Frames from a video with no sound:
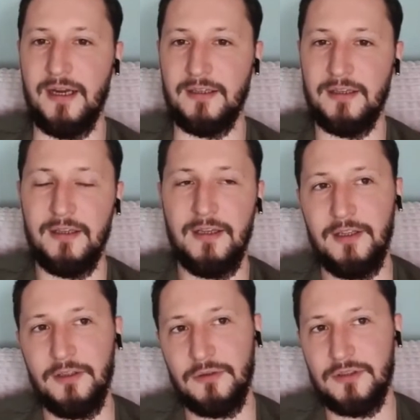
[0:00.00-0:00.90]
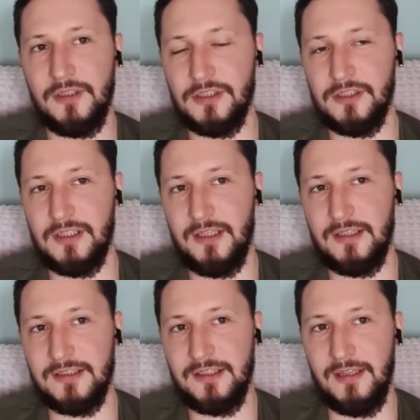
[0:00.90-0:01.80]
карте. То есть даже если
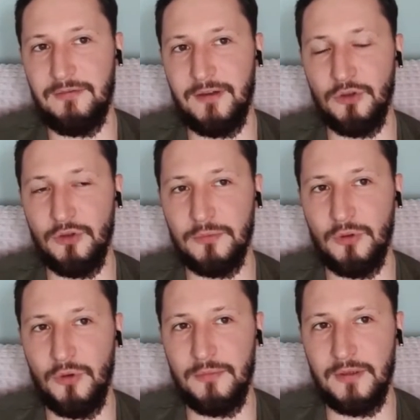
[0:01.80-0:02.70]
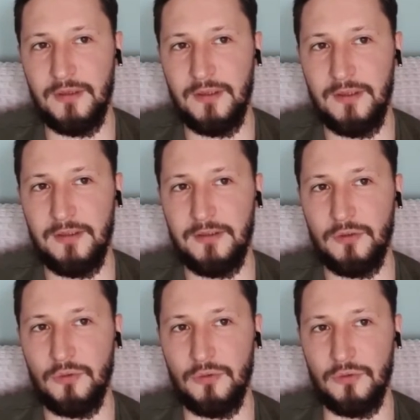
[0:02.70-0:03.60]
это стоит в одном доме,
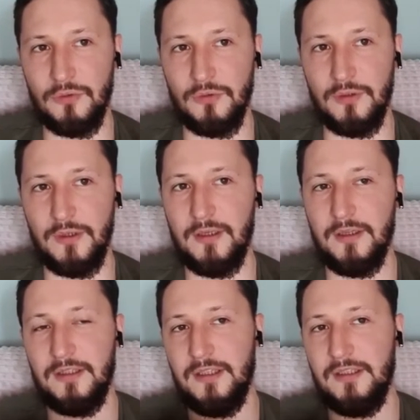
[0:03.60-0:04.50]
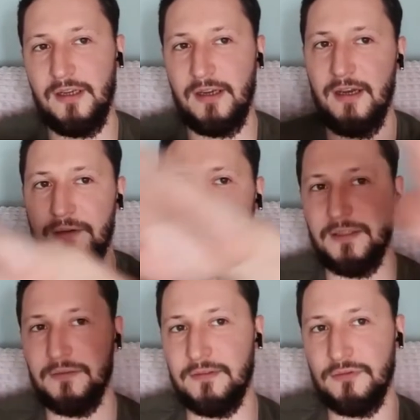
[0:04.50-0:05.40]
то эта энергия
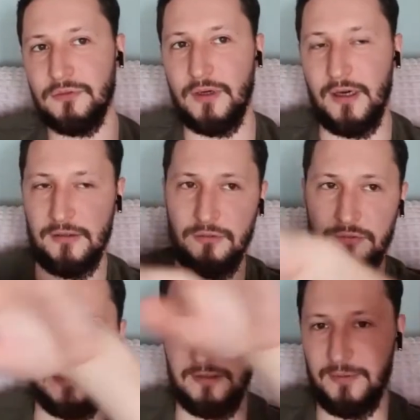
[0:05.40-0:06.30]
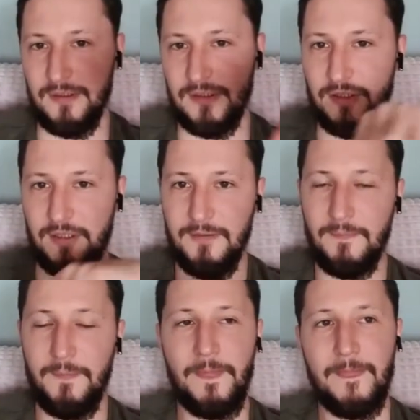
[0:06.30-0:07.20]
охватывает всю карту, вот это положение.
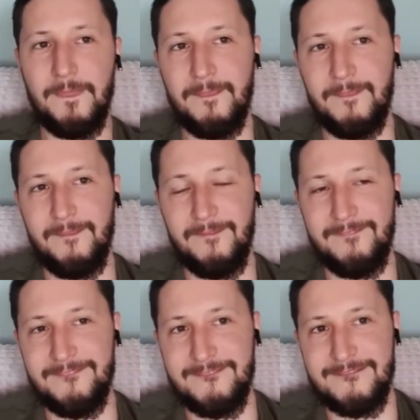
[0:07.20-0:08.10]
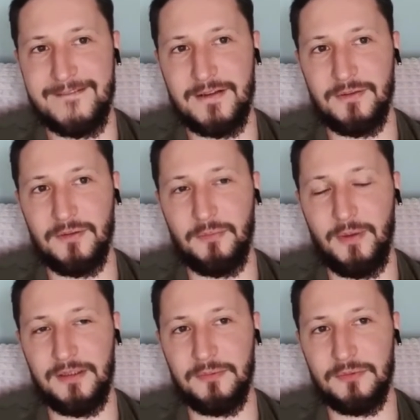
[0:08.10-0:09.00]
Вот,
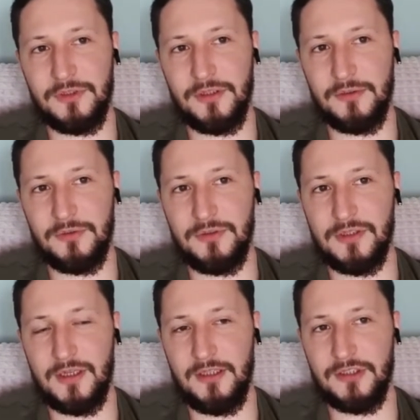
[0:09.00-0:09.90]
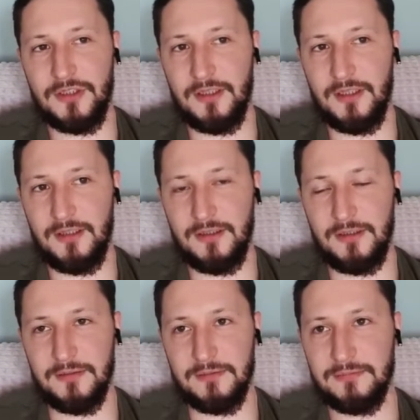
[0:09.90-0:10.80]
поэтому человеку здесь, конечно,
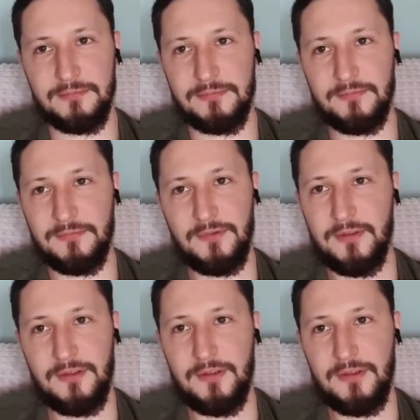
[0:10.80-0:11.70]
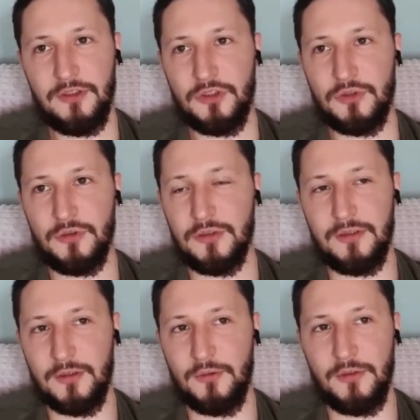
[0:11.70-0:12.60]
надо что-то
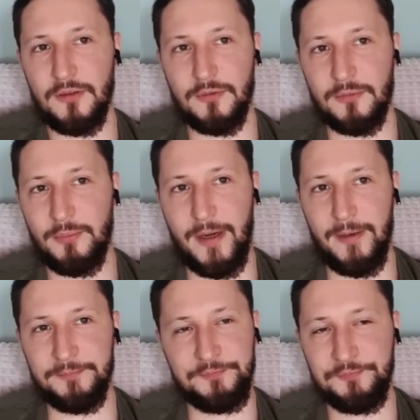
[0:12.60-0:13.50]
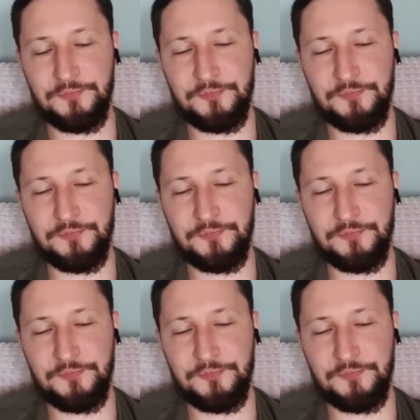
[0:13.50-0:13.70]
такое вот прям